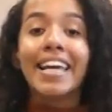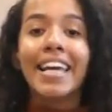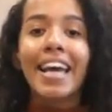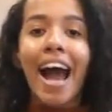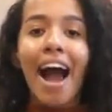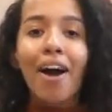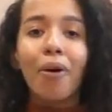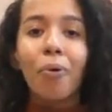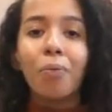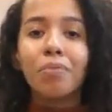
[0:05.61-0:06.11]
que
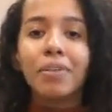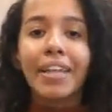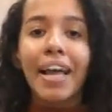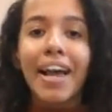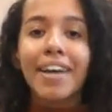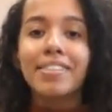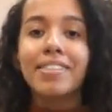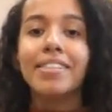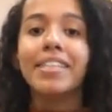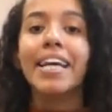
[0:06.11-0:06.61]

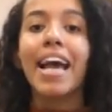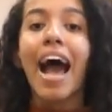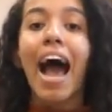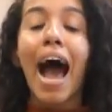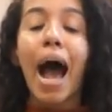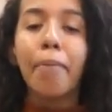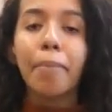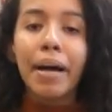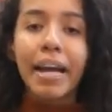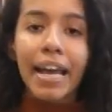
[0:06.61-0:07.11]
acontece
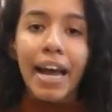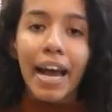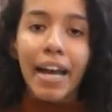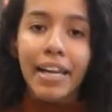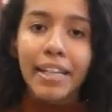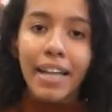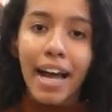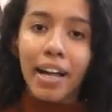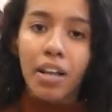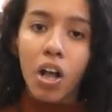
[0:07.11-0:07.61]
amanhã
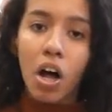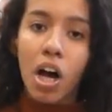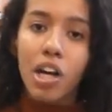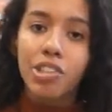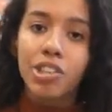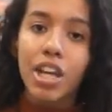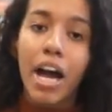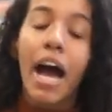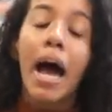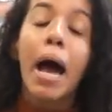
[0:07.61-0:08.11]
aqui na
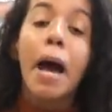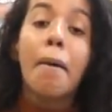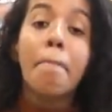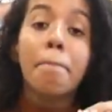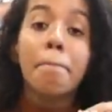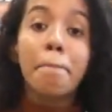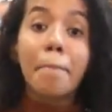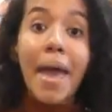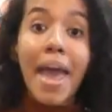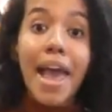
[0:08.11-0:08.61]
loja,
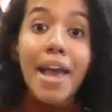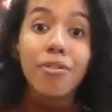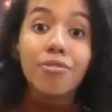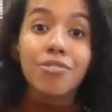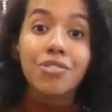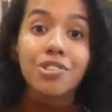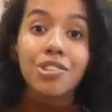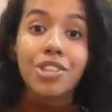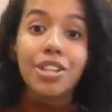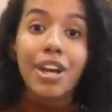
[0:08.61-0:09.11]

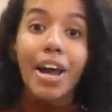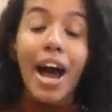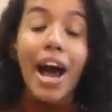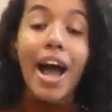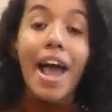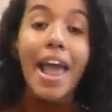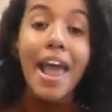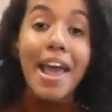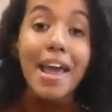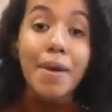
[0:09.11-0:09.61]
meio-dia
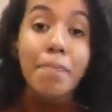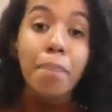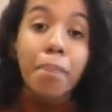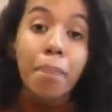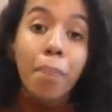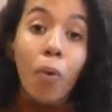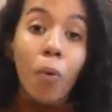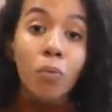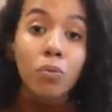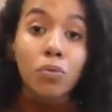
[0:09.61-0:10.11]
em
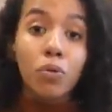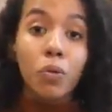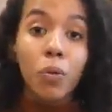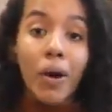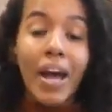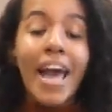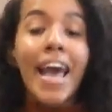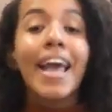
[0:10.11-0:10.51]
ponto.